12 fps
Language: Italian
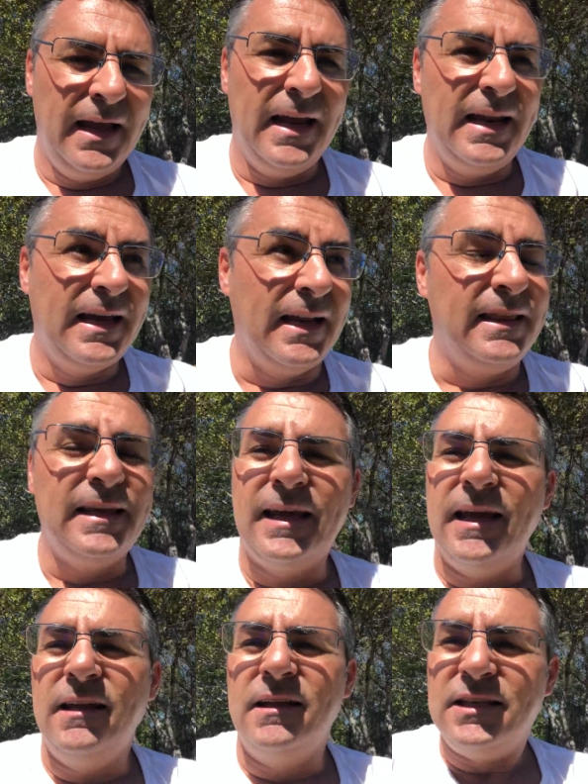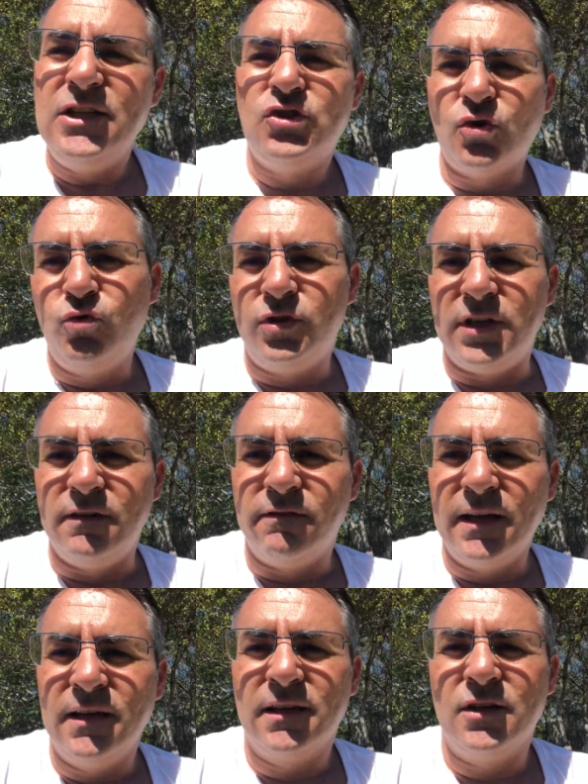e le critiche
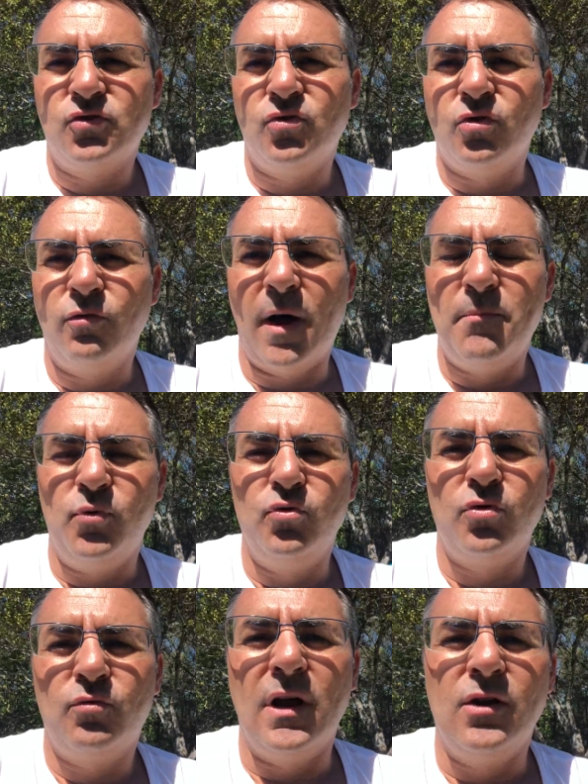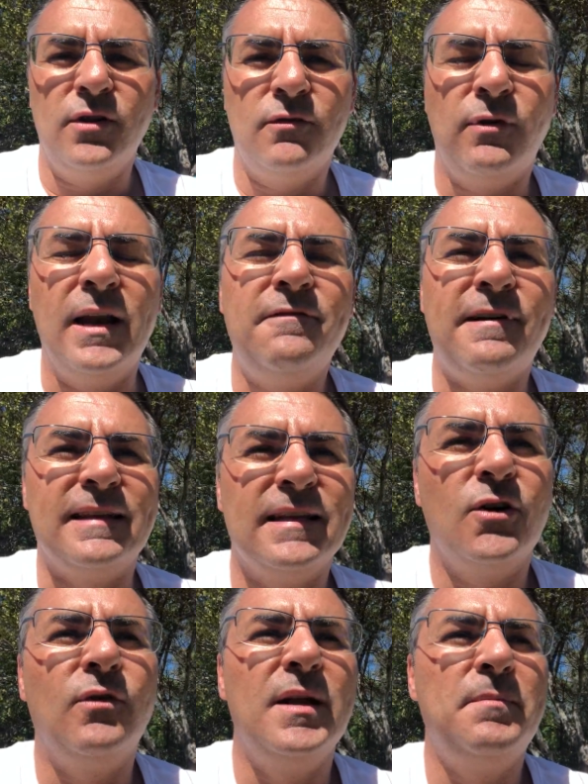distruttive che sono appunto quello, quelle fatte
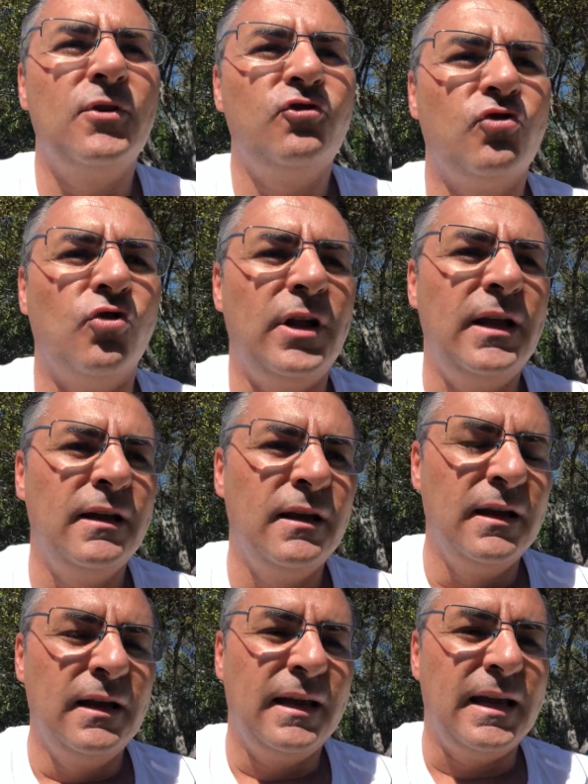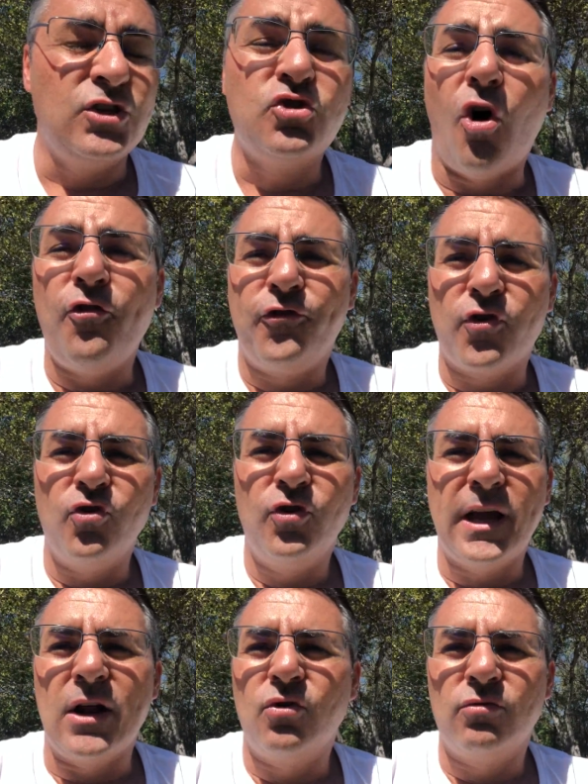da quelle persone che soffrono,
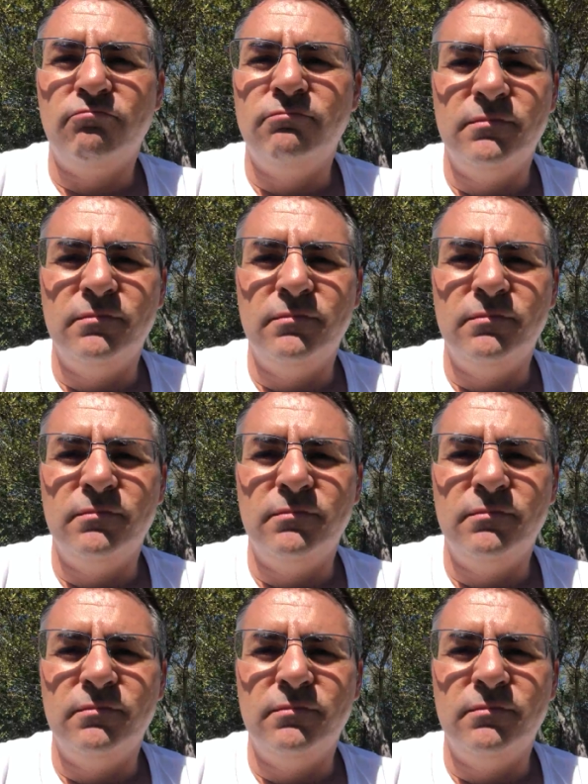che hanno